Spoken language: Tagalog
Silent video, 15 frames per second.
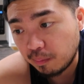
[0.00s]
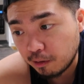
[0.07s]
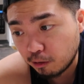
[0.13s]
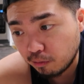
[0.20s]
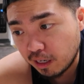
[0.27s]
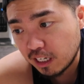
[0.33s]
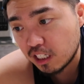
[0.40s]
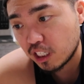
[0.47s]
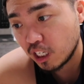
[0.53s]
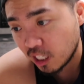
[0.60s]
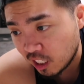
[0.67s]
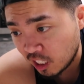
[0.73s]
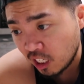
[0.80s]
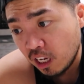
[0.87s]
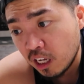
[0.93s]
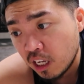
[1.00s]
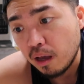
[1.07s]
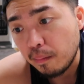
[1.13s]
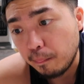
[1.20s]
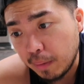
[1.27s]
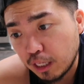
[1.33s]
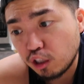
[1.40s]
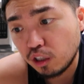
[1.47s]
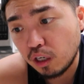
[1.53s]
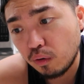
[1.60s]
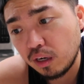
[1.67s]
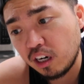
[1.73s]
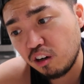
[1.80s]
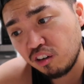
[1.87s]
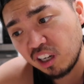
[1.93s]
immigration, medyo
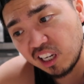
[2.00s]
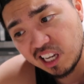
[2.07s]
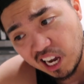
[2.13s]
nawalan ako ng